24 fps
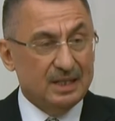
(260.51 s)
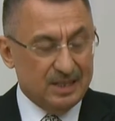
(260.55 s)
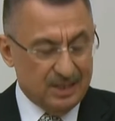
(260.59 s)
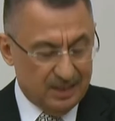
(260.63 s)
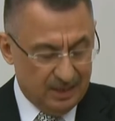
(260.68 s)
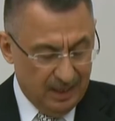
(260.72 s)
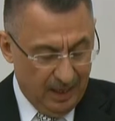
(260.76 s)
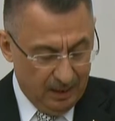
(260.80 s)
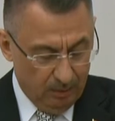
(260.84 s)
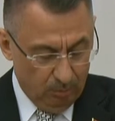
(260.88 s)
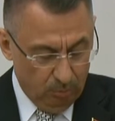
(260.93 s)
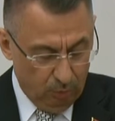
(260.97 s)

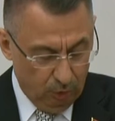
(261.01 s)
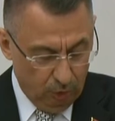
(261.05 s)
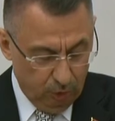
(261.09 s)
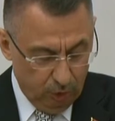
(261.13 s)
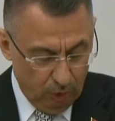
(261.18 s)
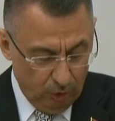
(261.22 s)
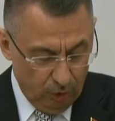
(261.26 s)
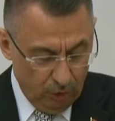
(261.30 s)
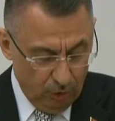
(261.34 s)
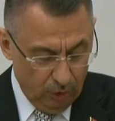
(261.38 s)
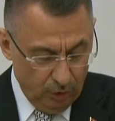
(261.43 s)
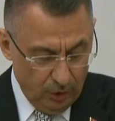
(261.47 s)

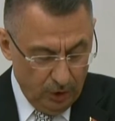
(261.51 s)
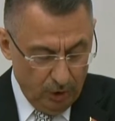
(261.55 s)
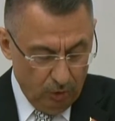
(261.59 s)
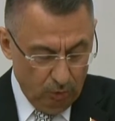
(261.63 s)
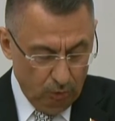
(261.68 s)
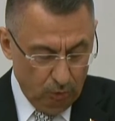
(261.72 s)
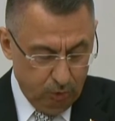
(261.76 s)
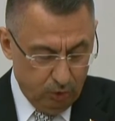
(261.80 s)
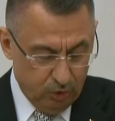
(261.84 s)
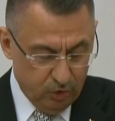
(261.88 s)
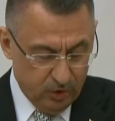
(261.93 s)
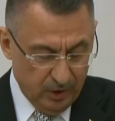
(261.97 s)
İstanbul'u
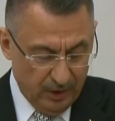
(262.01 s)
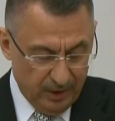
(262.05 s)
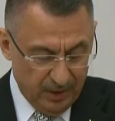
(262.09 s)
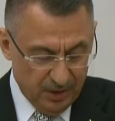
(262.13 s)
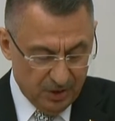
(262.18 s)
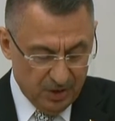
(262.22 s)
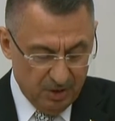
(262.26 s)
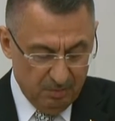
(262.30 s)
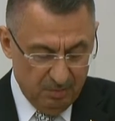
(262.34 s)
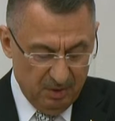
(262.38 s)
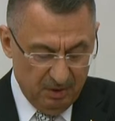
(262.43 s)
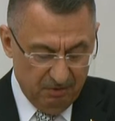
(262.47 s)

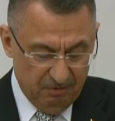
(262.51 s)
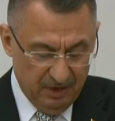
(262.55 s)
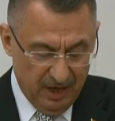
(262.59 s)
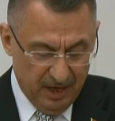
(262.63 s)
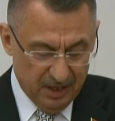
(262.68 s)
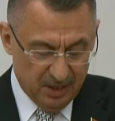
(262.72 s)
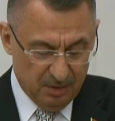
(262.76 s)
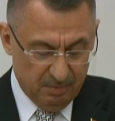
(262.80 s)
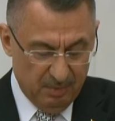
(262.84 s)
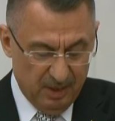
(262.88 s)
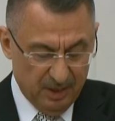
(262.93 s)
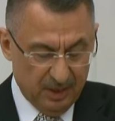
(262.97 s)
uluslararası bir
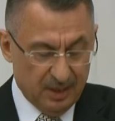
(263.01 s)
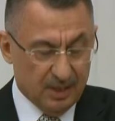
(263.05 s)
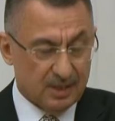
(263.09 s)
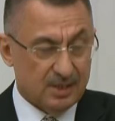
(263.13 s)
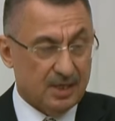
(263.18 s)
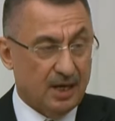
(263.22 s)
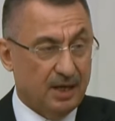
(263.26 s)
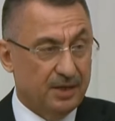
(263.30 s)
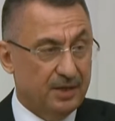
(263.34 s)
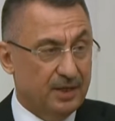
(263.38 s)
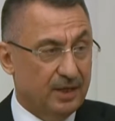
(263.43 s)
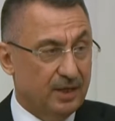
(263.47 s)
finans
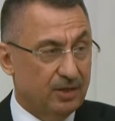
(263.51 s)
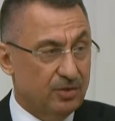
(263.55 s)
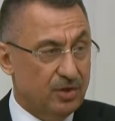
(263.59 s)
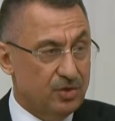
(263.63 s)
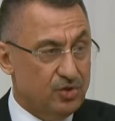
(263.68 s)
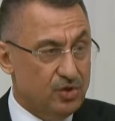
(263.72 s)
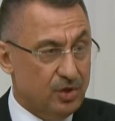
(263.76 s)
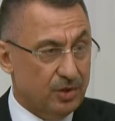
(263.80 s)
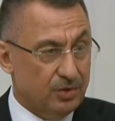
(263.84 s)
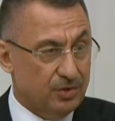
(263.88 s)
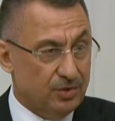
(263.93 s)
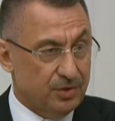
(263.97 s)
merkezi haline
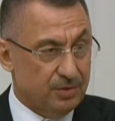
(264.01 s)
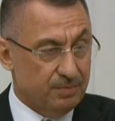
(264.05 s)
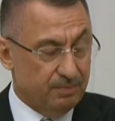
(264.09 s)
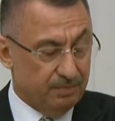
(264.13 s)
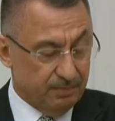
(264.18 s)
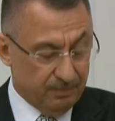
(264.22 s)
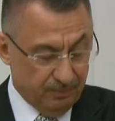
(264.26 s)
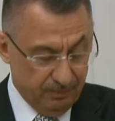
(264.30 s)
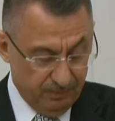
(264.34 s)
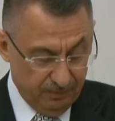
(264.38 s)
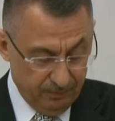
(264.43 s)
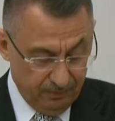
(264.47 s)
getirecektir.